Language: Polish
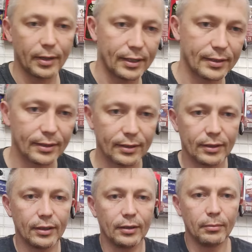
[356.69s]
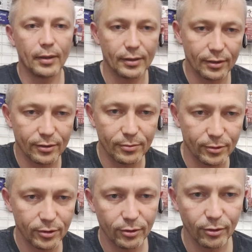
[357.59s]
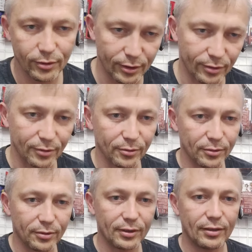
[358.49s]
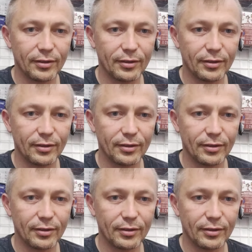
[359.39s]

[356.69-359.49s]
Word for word: pracy i bardzo mocno do sezonu,